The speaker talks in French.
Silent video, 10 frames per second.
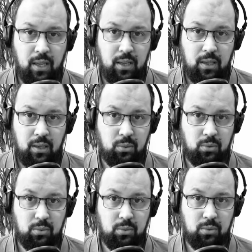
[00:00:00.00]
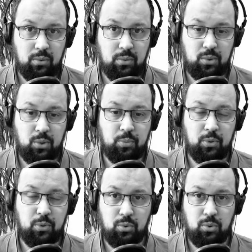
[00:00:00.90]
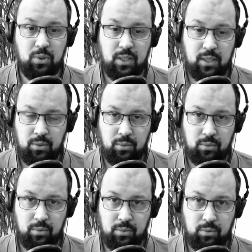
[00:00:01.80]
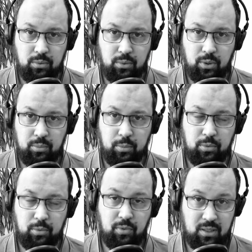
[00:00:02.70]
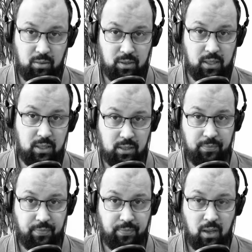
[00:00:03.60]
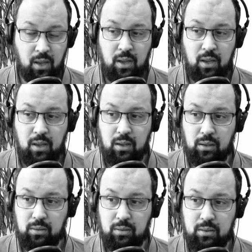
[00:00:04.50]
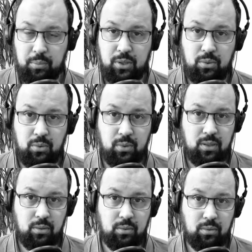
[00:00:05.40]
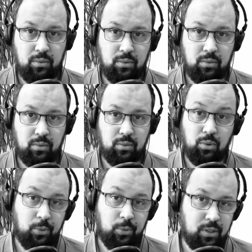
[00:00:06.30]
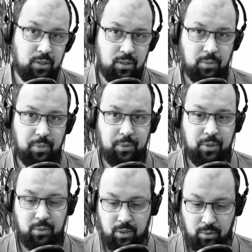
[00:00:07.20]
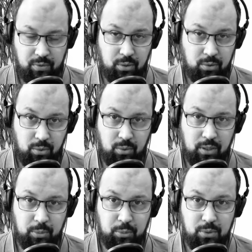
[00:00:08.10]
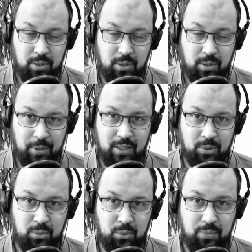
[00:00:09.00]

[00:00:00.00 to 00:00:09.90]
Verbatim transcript: Et du coup, euh, on se pose toujours cette question du temps pour pouvoir s'organiser. Alors, c'est pas juste une question de, gourmandise, hein, c'est pas parce qu'on a envie de se tourner les pouces, c'est pas ça du tout.